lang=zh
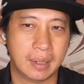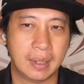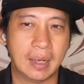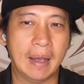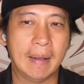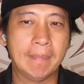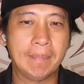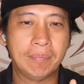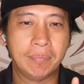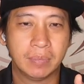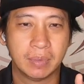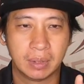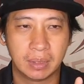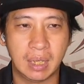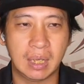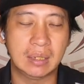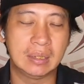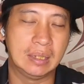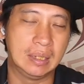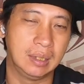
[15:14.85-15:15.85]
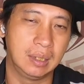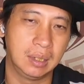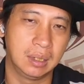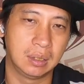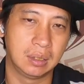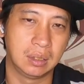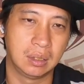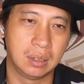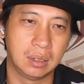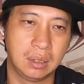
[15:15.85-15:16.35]
那当你
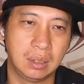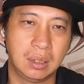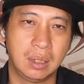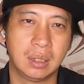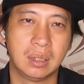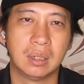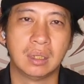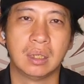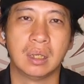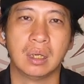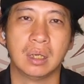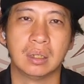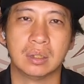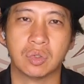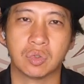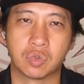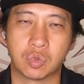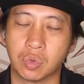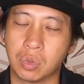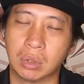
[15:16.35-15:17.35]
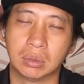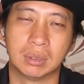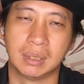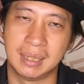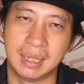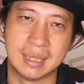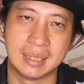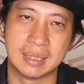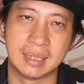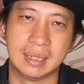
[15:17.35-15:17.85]
练练呃有足够
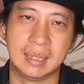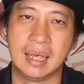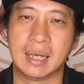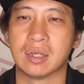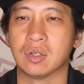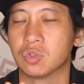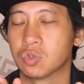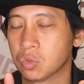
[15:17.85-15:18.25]
的练习量，